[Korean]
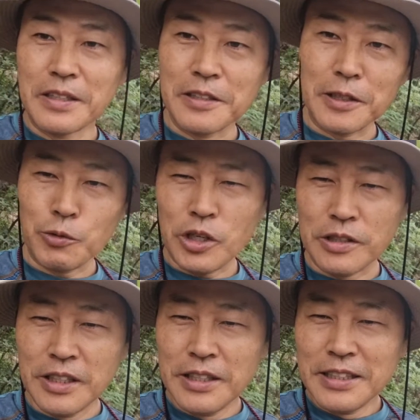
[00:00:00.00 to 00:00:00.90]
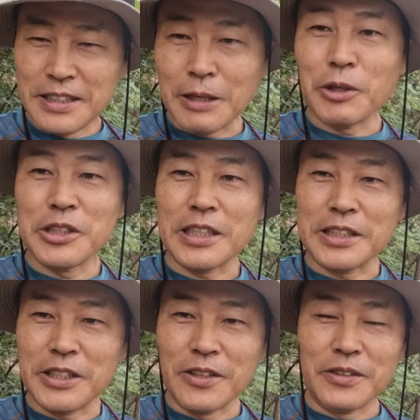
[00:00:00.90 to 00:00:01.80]
그리고요, 세
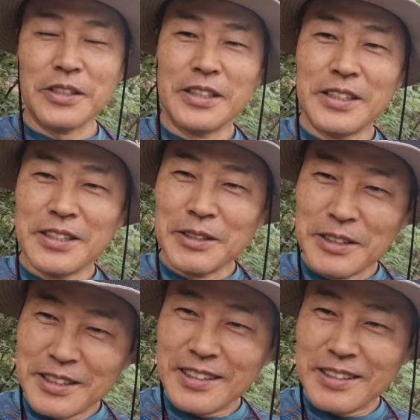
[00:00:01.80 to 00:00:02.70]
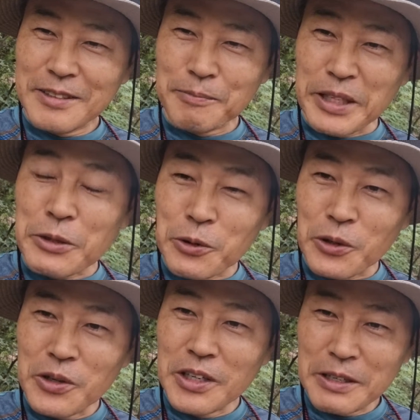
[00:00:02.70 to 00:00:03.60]
번째는요,
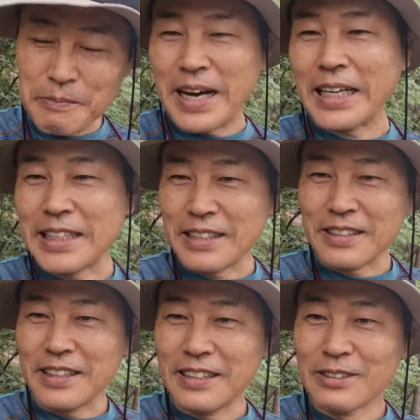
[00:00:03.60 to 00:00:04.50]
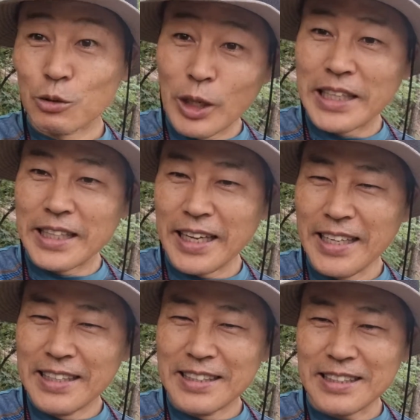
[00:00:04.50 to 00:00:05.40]
믿고 맡기는 거예요.
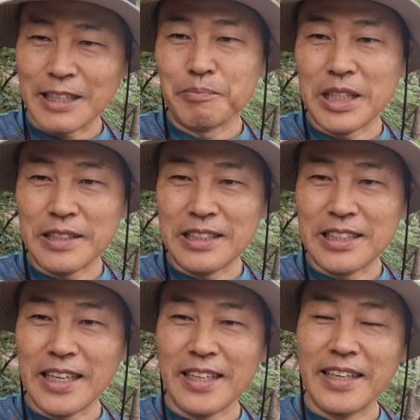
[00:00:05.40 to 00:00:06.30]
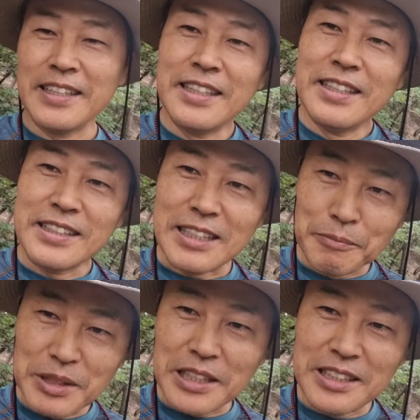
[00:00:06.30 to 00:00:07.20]
누구한테? 잠재의식에게.
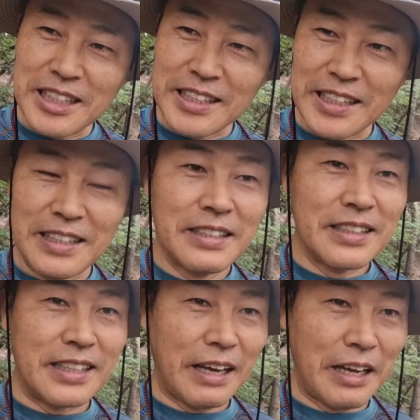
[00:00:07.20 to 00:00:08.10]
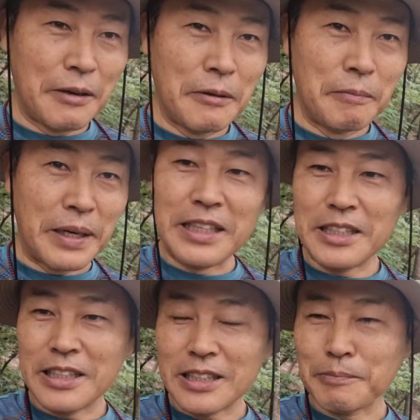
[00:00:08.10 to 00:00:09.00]
잠재의식이, 예,
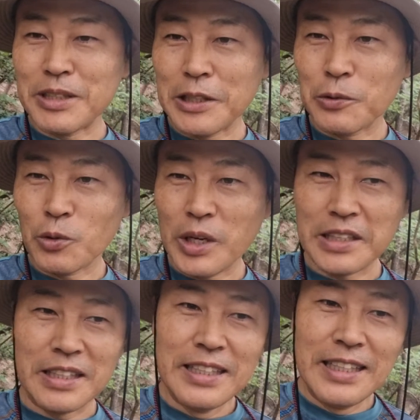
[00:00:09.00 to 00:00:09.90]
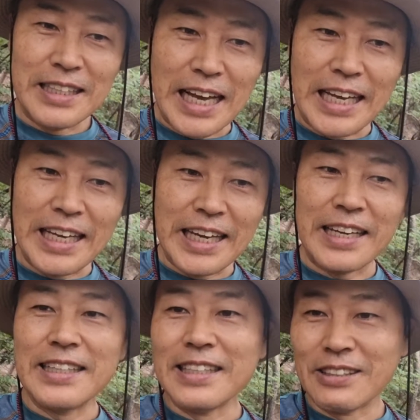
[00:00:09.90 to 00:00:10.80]
반드시 잠자는 동안
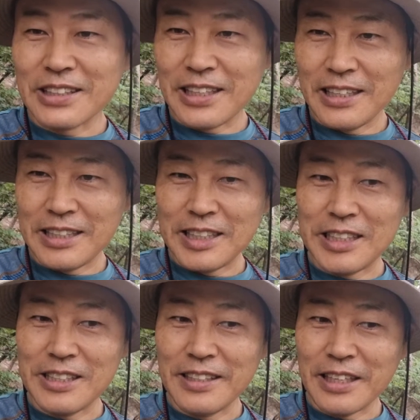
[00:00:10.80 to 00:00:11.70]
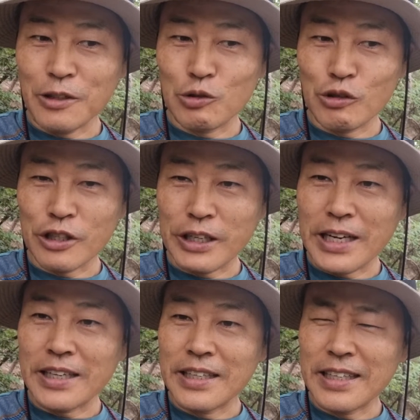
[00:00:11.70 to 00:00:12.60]
나에게 이렇게 지시를 내려줄
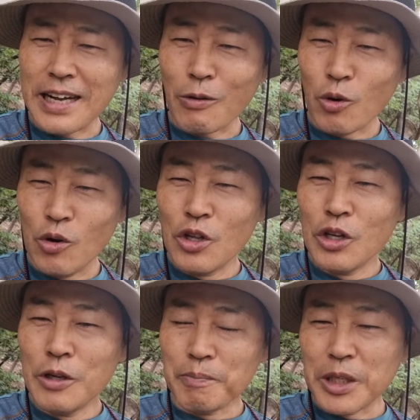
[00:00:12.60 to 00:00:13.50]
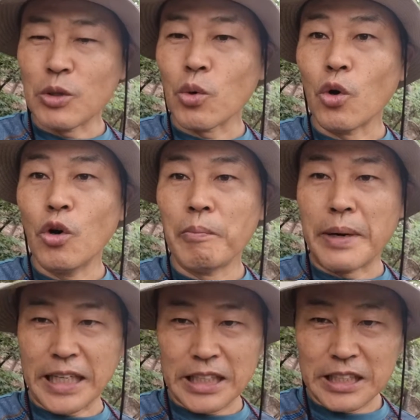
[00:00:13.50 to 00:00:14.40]
거야. 라고 믿고
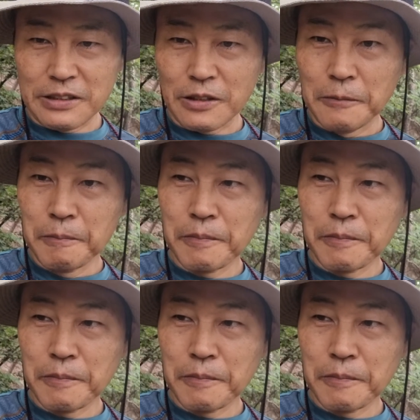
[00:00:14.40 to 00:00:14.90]
맡기는 것.